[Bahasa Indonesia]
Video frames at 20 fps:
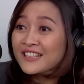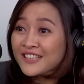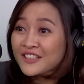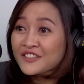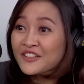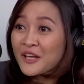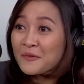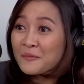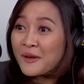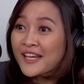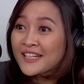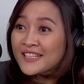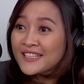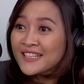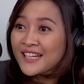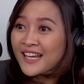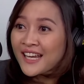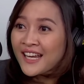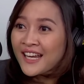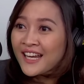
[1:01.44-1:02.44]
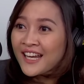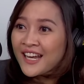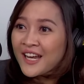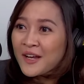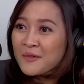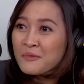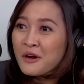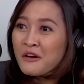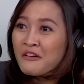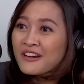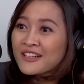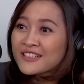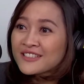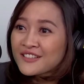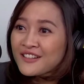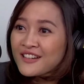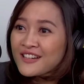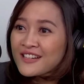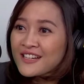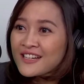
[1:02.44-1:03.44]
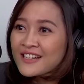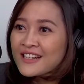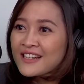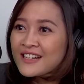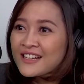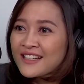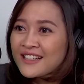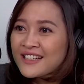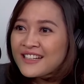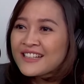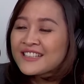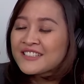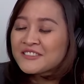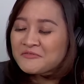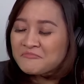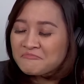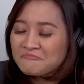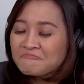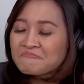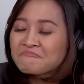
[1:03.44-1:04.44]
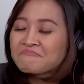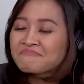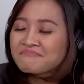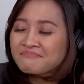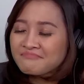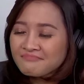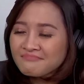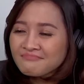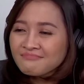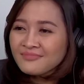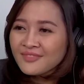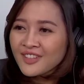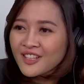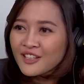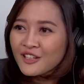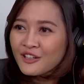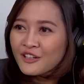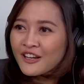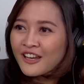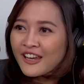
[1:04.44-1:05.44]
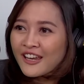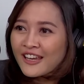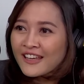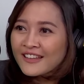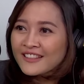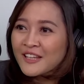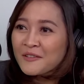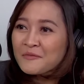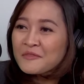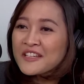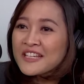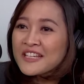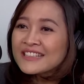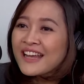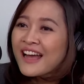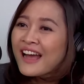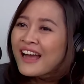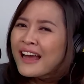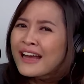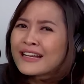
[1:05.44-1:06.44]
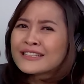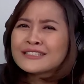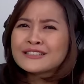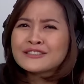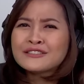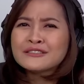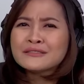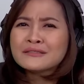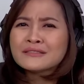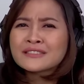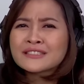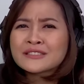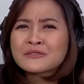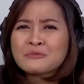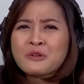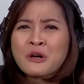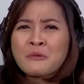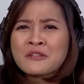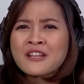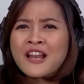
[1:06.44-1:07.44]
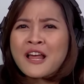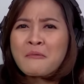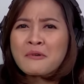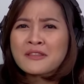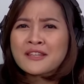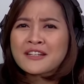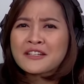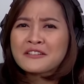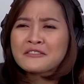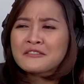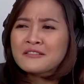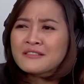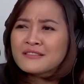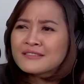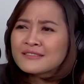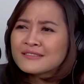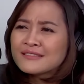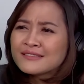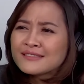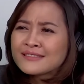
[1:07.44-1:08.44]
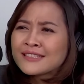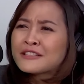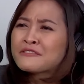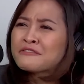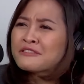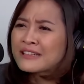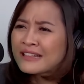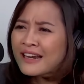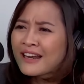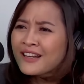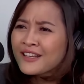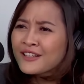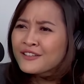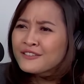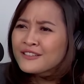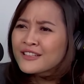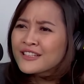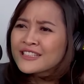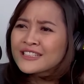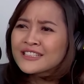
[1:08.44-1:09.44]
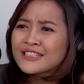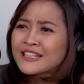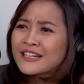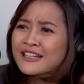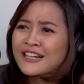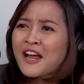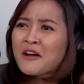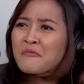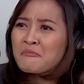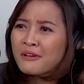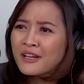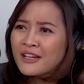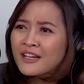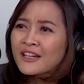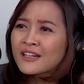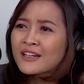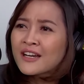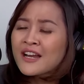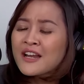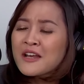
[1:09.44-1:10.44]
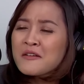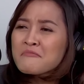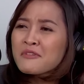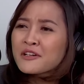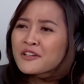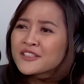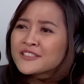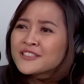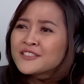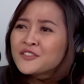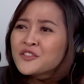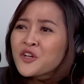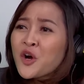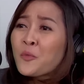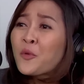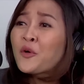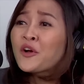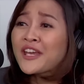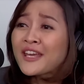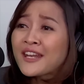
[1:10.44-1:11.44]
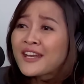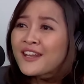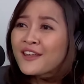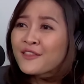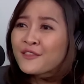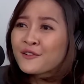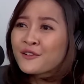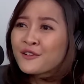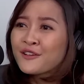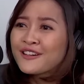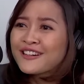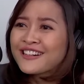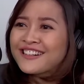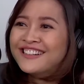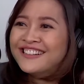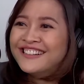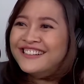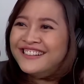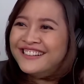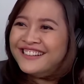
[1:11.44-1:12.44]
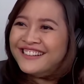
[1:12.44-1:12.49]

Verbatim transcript: setelah ya, lagi ya, ya bahwa di situ ada ada flow ya oke okay. tapi nyangka nggak sih itu sebuah penyelamatan itu jadi viral gitu jadi rame dan Mario aja itu diomongin gitu oh iya, iya.